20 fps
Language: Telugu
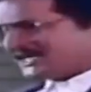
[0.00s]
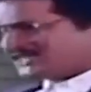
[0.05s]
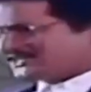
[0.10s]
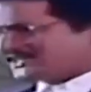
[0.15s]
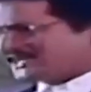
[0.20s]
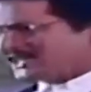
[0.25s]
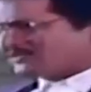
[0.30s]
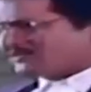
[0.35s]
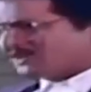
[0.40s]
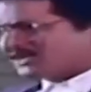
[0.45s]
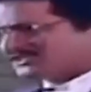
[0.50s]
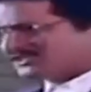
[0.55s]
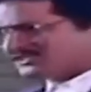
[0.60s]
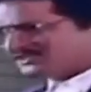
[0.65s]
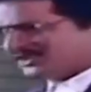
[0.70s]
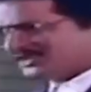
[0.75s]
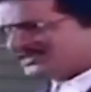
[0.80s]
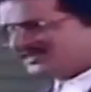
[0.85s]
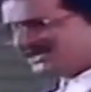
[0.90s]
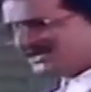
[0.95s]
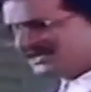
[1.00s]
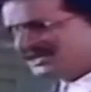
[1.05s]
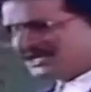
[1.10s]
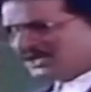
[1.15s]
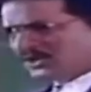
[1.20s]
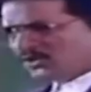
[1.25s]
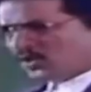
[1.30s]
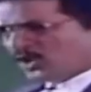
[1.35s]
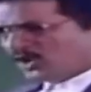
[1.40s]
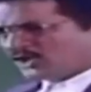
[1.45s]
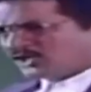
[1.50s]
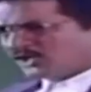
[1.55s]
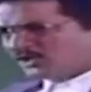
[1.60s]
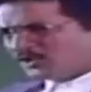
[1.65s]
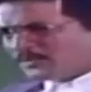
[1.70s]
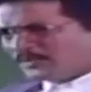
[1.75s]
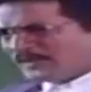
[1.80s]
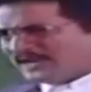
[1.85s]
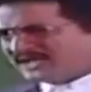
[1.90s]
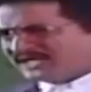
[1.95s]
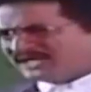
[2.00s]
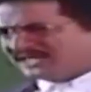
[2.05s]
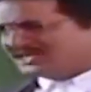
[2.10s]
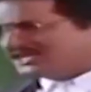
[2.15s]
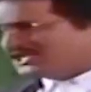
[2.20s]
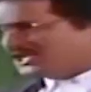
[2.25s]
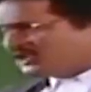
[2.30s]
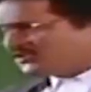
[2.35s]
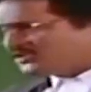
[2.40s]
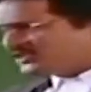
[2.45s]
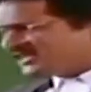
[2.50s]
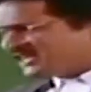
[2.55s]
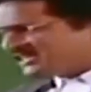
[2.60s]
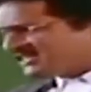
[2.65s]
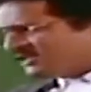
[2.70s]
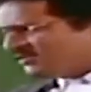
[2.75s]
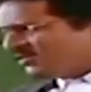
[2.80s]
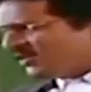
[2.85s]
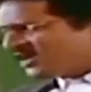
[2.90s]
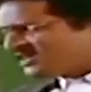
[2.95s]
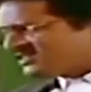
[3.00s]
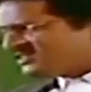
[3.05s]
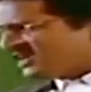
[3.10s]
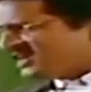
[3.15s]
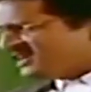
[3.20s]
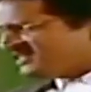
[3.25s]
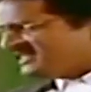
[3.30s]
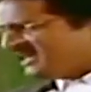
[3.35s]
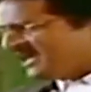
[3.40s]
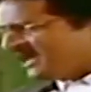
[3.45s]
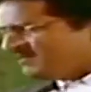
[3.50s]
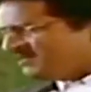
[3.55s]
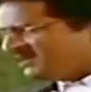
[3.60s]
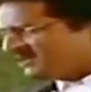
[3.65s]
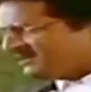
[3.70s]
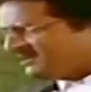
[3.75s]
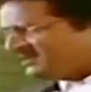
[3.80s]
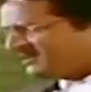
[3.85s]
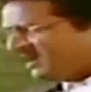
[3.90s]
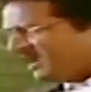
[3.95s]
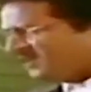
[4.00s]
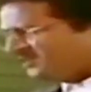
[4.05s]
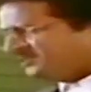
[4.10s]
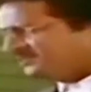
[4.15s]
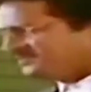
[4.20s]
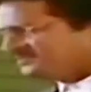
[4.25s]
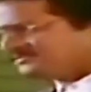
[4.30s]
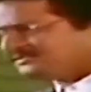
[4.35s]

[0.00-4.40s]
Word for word: ఈ కేసు నేను వాదిస్తున్నది కోట్ల రూపాయలకి సుజాతను వారసాలను చేయాలి మాత్రం కాదు